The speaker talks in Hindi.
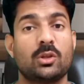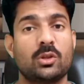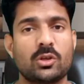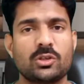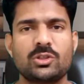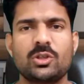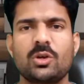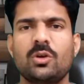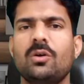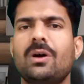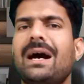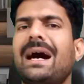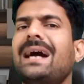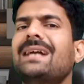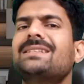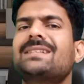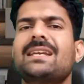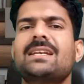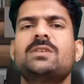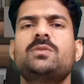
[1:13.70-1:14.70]
तो दोस्तों
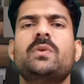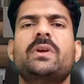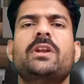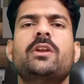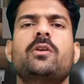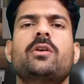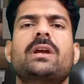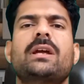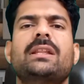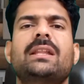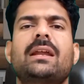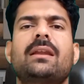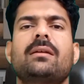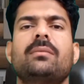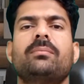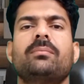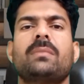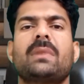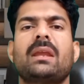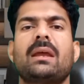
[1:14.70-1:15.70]
आज के इस वीडियो के अंदर
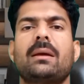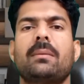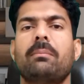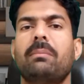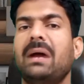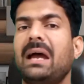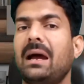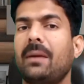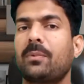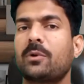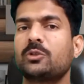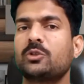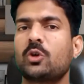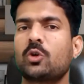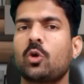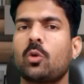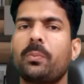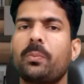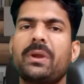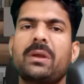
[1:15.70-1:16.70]
मैं आपको
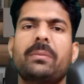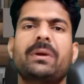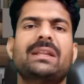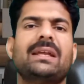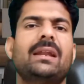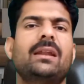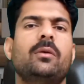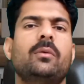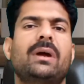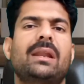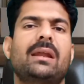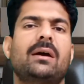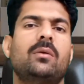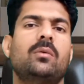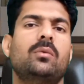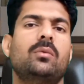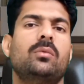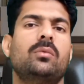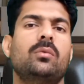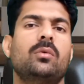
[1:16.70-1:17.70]
जो टॉपिक बताने वाला
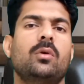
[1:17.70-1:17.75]
हूं